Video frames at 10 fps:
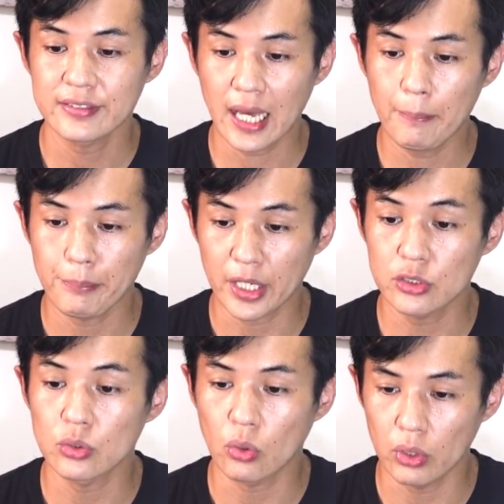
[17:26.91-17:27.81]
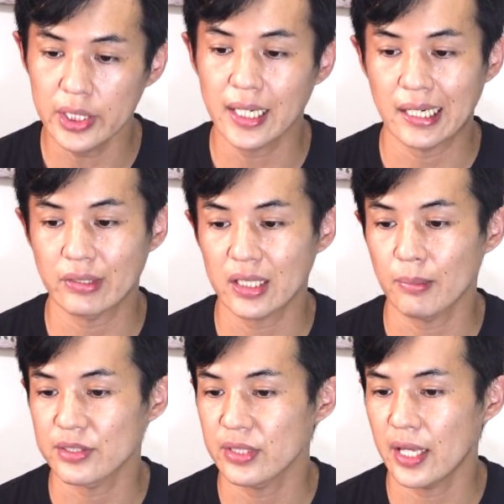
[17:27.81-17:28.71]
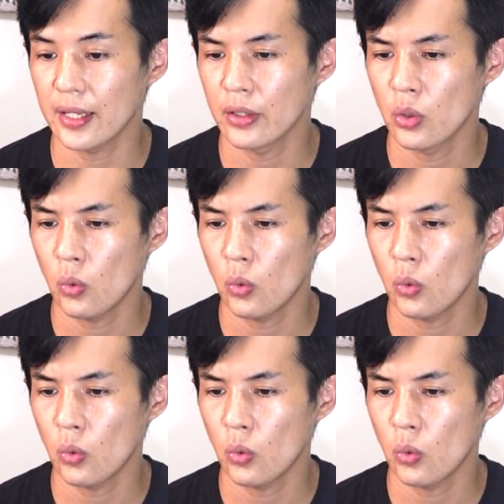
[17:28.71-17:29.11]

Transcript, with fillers: 305人が亡くなってますね